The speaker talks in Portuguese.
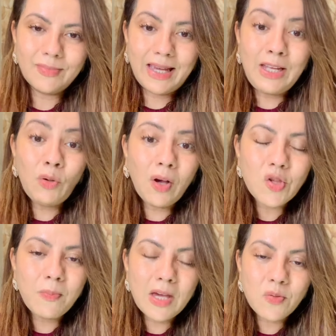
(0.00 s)
em
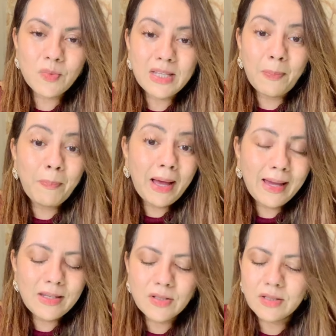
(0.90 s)
nós mesmos a
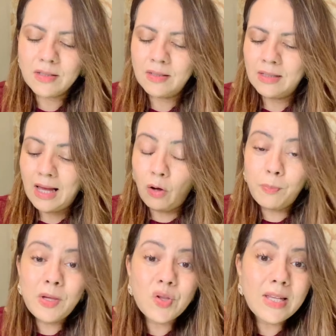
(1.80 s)
paz, a
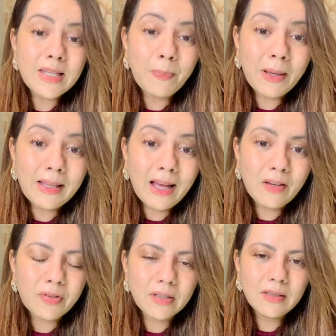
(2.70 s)
obediência à
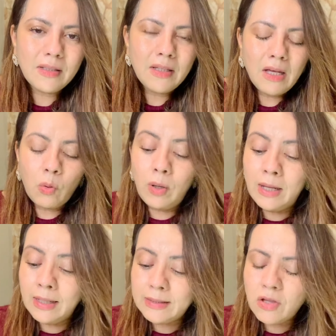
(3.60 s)
palavra,
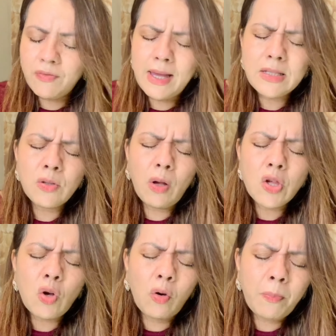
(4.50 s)
Quantas vezes
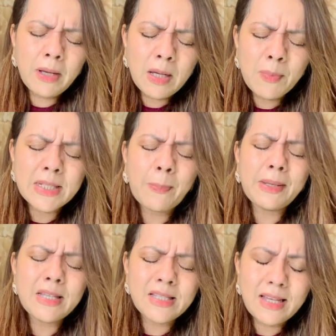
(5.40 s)
nós roubamos a
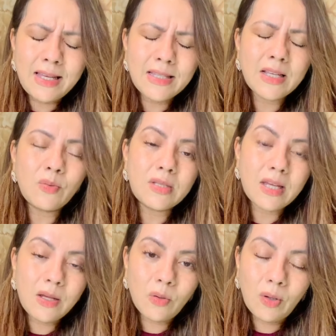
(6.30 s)
presença do
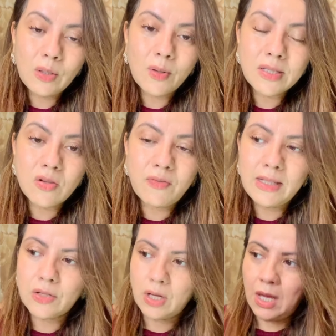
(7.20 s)
Senhor em nossas
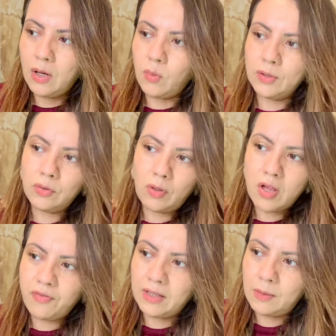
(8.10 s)
vidas quando
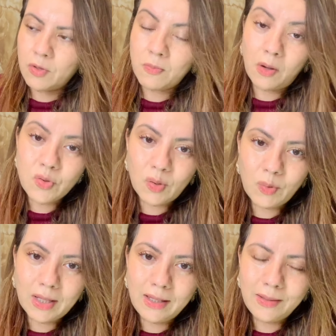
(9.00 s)
nós falamos mal de
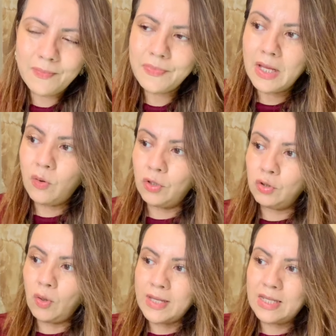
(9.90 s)
alguém,
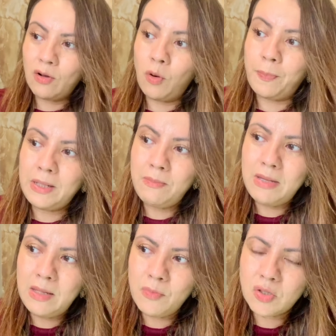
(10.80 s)
quando nós
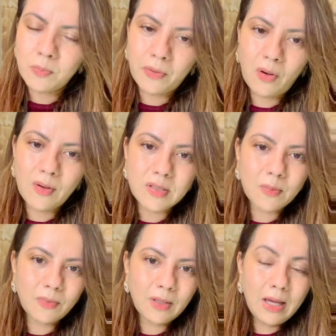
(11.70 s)
oprimimos o
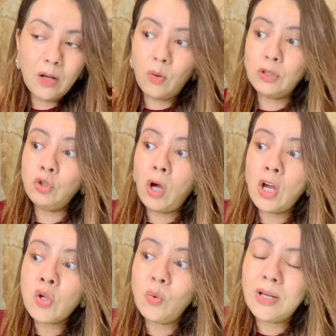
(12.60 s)
próximo, quando
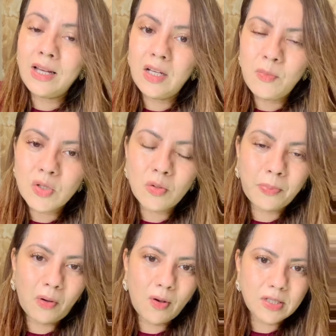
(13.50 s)
nós julgamos o
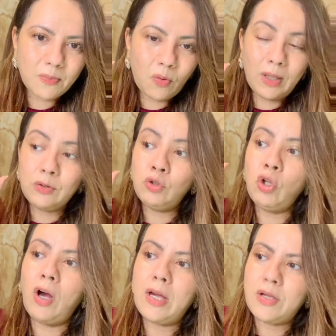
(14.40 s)
próximo, quando
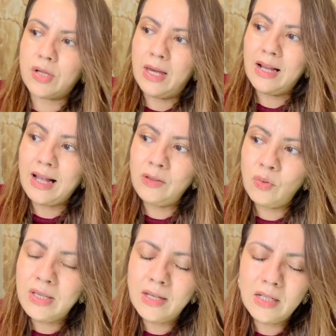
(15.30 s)
nós
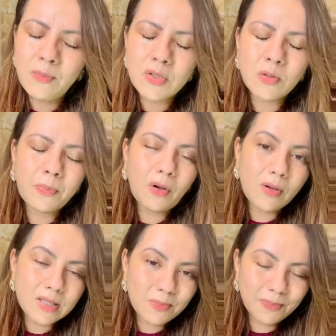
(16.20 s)
caluniamos o
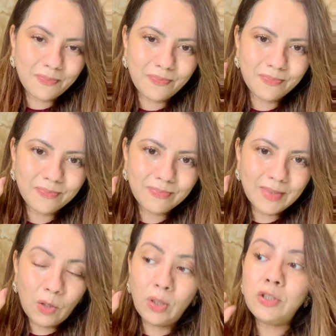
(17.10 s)
próximo,
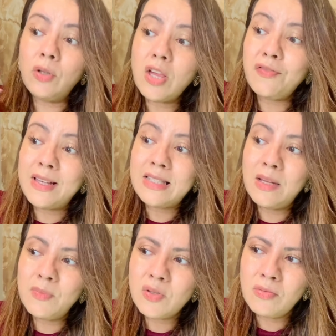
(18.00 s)
quando nós
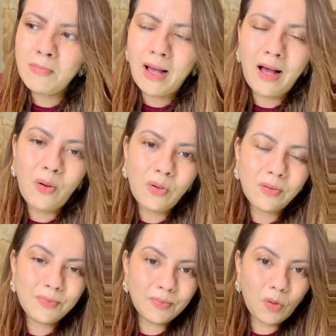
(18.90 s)
fazemos o mal,
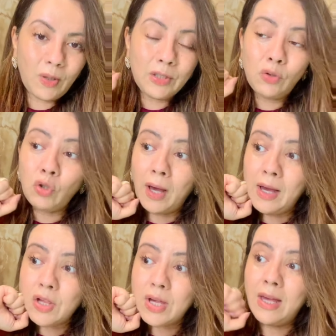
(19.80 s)
quando
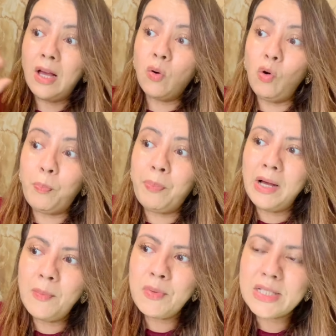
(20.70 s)
nós
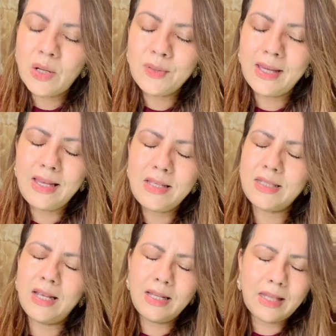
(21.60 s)
culpamos alguém
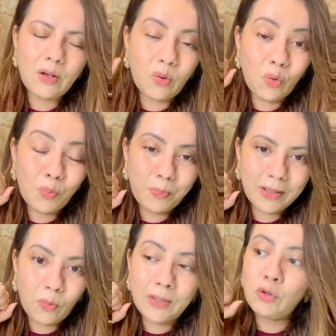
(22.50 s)
sem ele ter culpa,
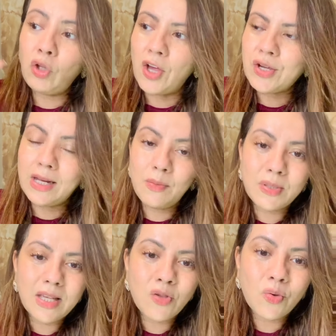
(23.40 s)
quando nós queremos
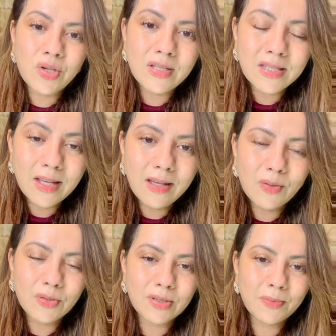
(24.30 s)
ser
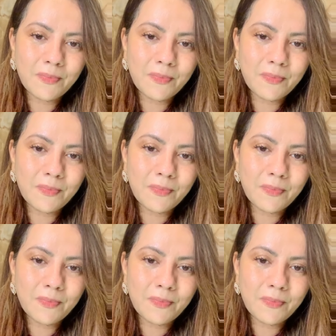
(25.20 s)
justiceiros.